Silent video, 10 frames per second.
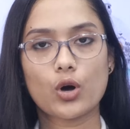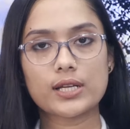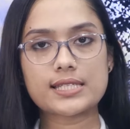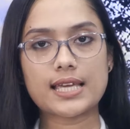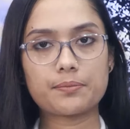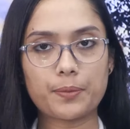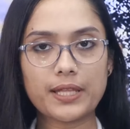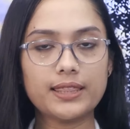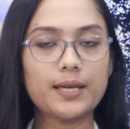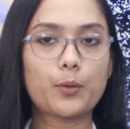কলেজের
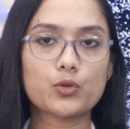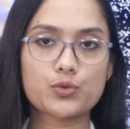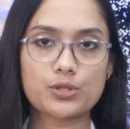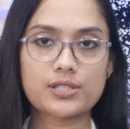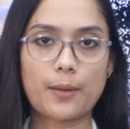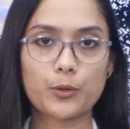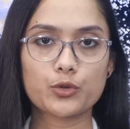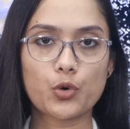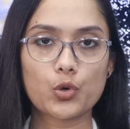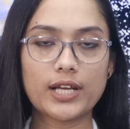ভিত্তি প্রস্তর
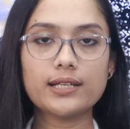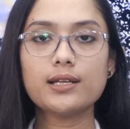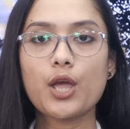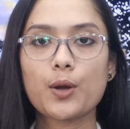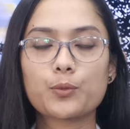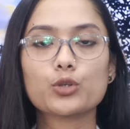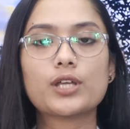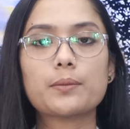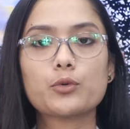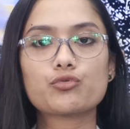স্থাপন করলেন
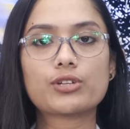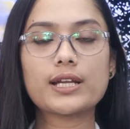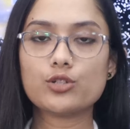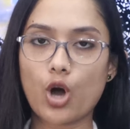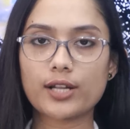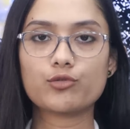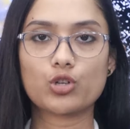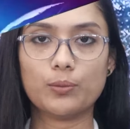প্রধানমন্ত্রী নরেন্দ্র